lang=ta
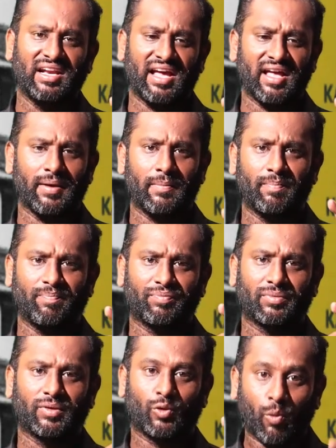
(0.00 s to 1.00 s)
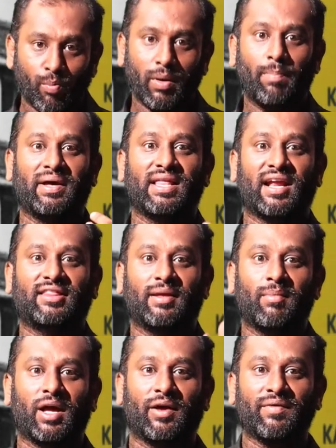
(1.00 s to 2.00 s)
இல்லை ரொம்ப
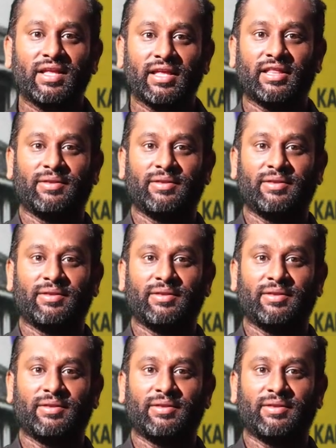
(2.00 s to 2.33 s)
பதார்த்தமாகவே